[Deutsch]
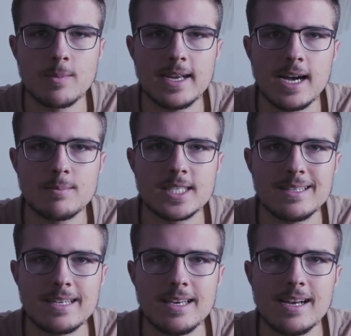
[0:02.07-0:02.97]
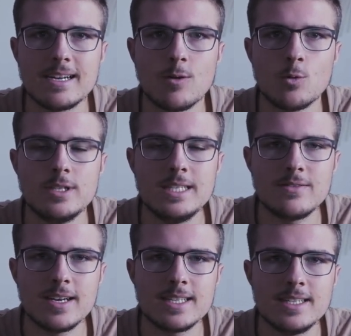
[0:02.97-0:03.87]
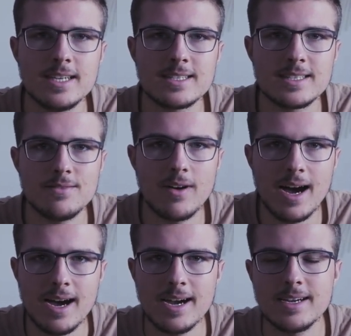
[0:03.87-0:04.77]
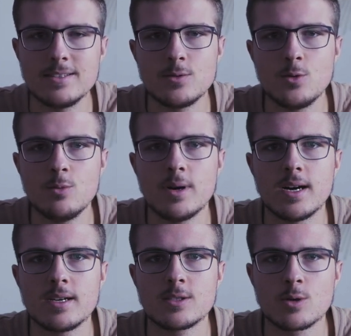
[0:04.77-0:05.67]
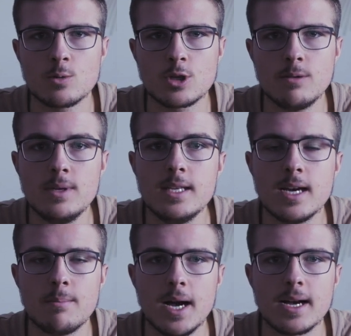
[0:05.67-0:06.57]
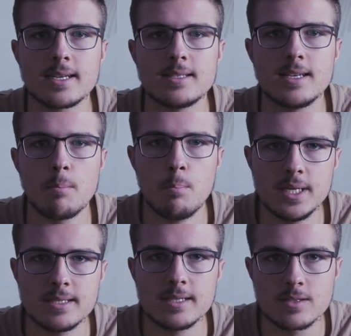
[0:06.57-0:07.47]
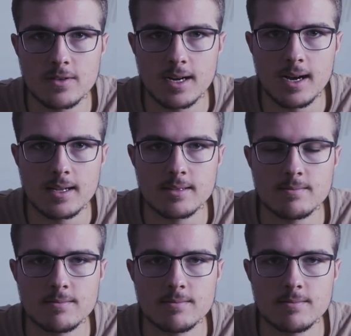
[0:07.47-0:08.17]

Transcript: Mein Name ist Nick Geringer und ich werde dir jetzt die Wahrheit über Social Media Marketing Business verraten.